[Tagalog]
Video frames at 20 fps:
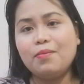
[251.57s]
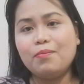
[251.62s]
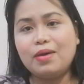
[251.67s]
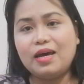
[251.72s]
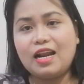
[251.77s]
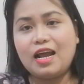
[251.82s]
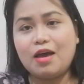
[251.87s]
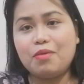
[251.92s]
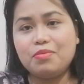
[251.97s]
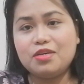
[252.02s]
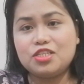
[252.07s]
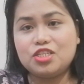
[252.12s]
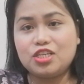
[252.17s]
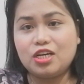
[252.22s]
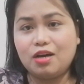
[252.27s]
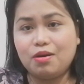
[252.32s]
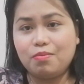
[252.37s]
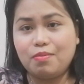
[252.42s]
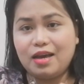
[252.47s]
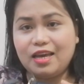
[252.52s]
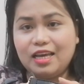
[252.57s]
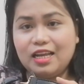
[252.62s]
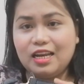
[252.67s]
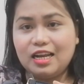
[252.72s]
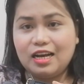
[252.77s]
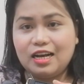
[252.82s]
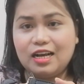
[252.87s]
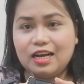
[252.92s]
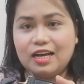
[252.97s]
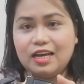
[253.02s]
Marami siyang
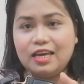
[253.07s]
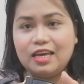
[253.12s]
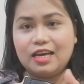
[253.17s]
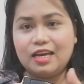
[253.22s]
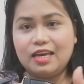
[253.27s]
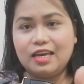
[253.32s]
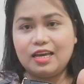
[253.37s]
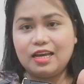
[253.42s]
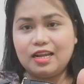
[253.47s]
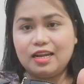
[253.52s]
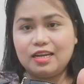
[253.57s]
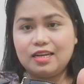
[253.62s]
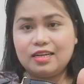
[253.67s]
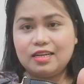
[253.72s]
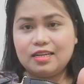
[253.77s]
mailagay. Ayan.